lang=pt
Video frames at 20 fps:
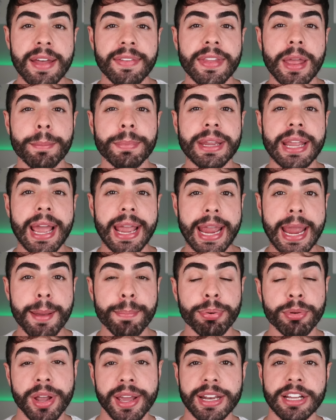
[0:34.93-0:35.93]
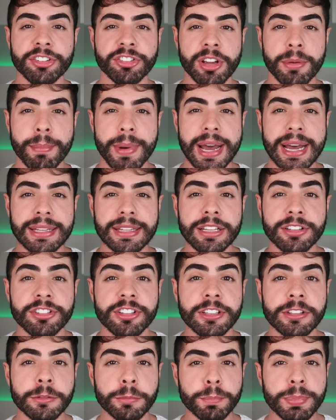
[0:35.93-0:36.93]
Na minha época era chamada
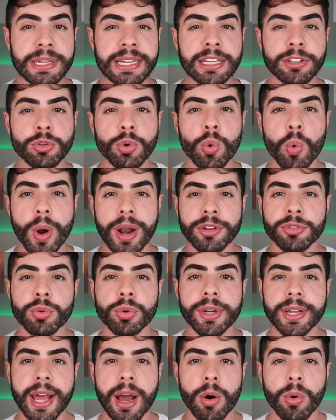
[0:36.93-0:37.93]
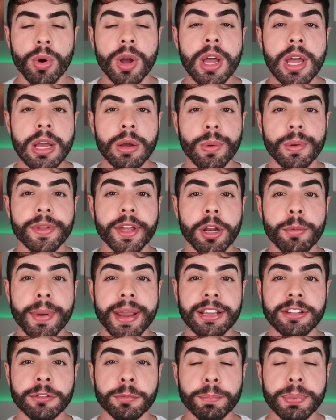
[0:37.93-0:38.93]
de espinha do quarto grau, quando era
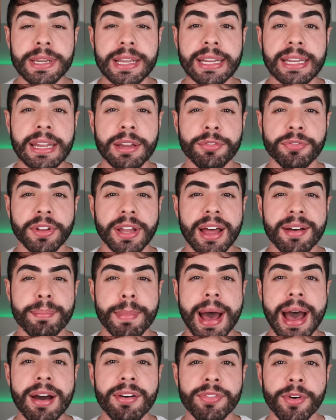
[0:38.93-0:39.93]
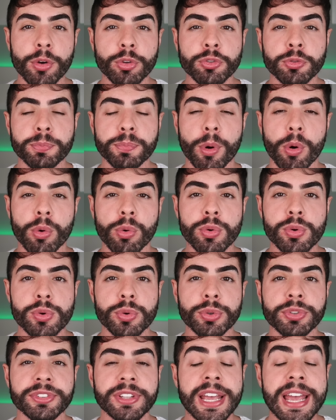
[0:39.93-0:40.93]
uma espinha que inflamava aos
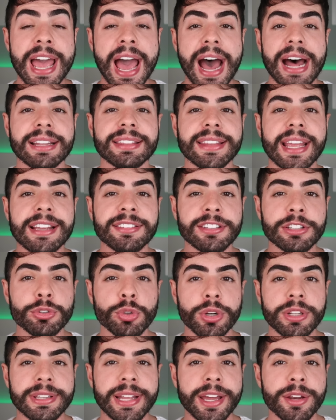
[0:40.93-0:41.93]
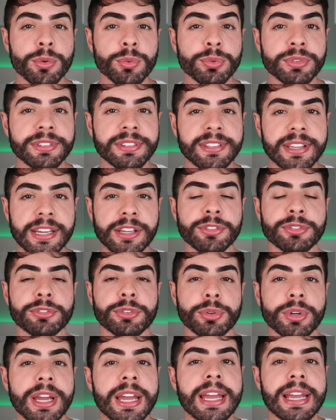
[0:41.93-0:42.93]
poucos até se tornar um
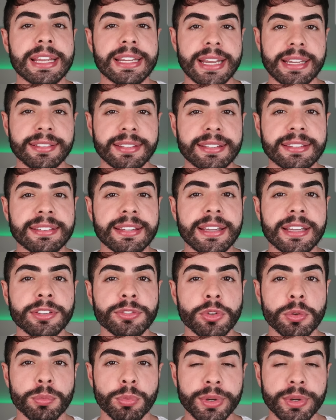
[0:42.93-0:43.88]
cisto. E esse cisto